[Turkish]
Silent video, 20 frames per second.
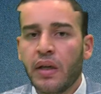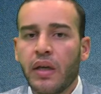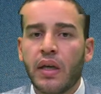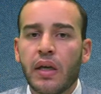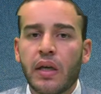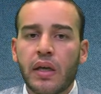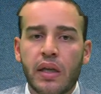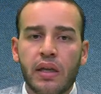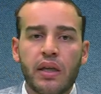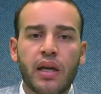
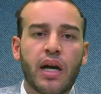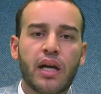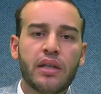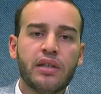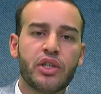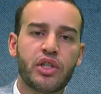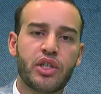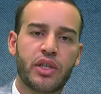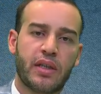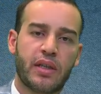Yine aynı
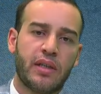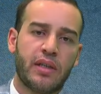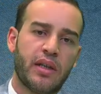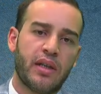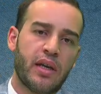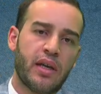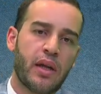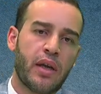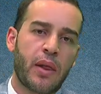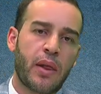
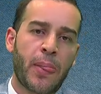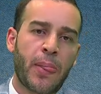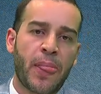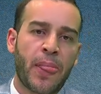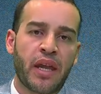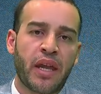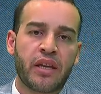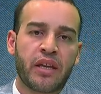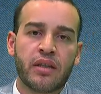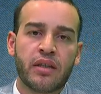şekilde
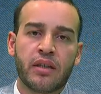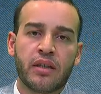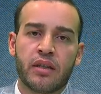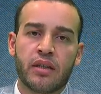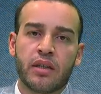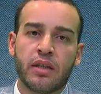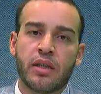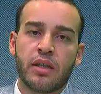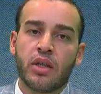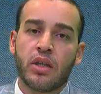
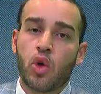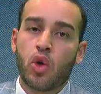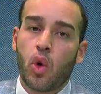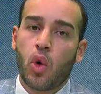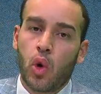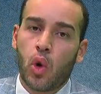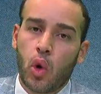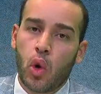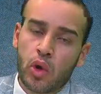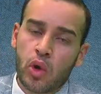
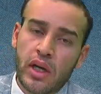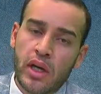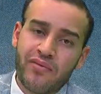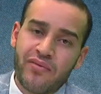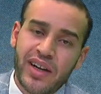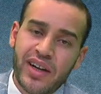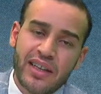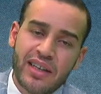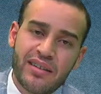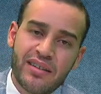ona
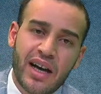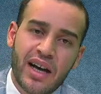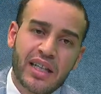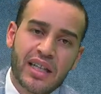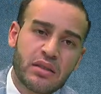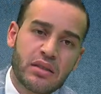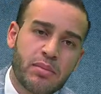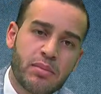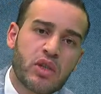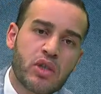vakit
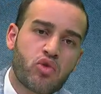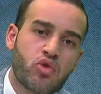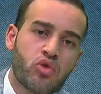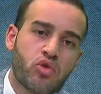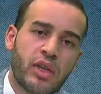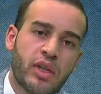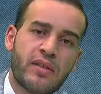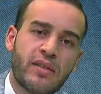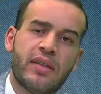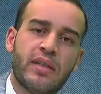ayırmak
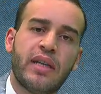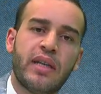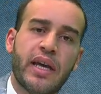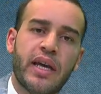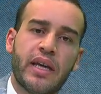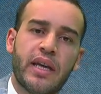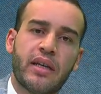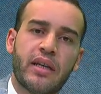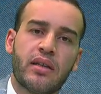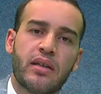
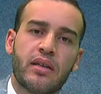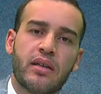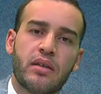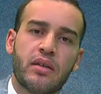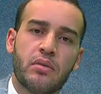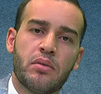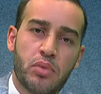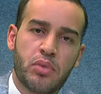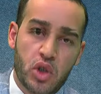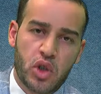suretiyle
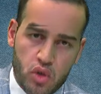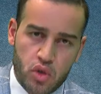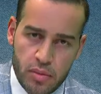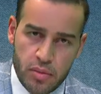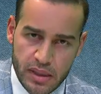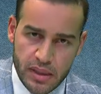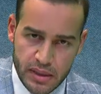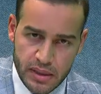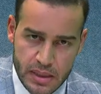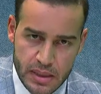bir
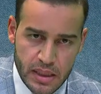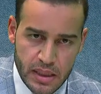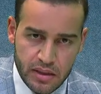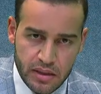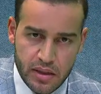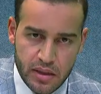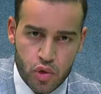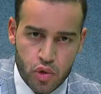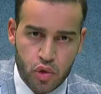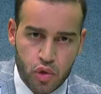cömertlik
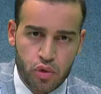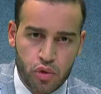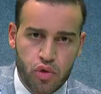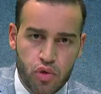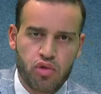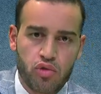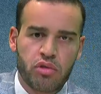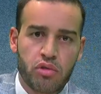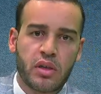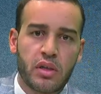sergilemiş
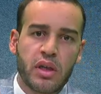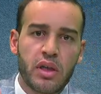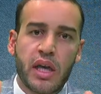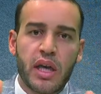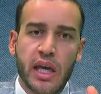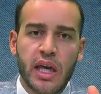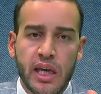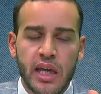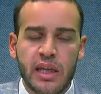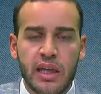oluyorsun.
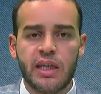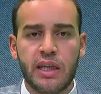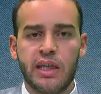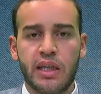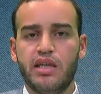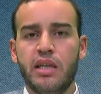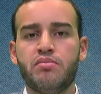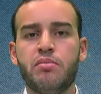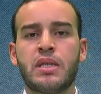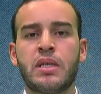Ehli
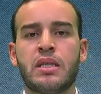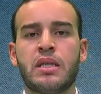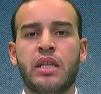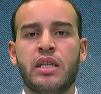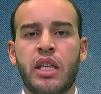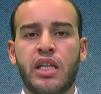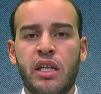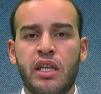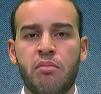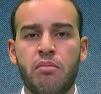ilimsin,
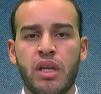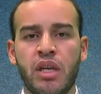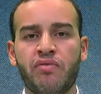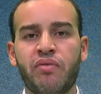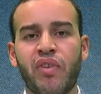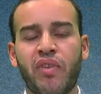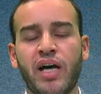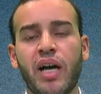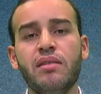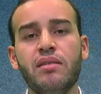ilmin
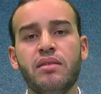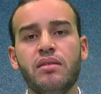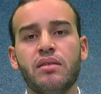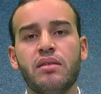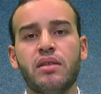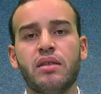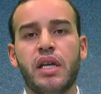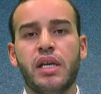var.